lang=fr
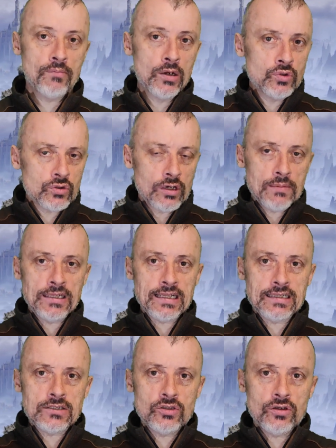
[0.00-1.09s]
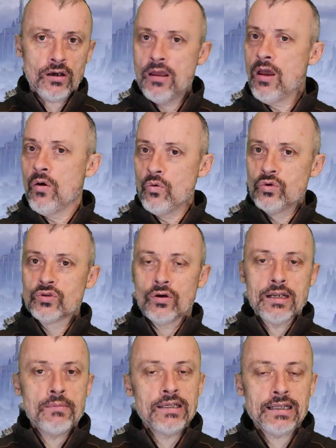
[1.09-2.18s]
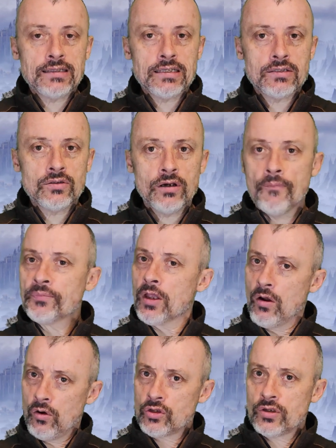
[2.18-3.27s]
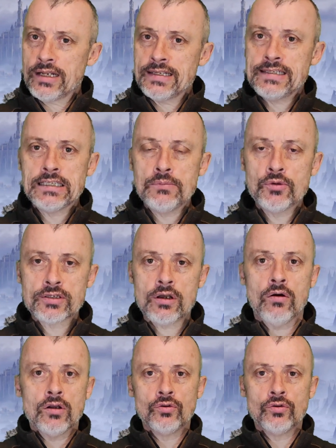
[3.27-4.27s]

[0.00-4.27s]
Mais où sont les bêta-testeurs Où sont les bêta-testeurs Lorsqu'on a des équipes de 100,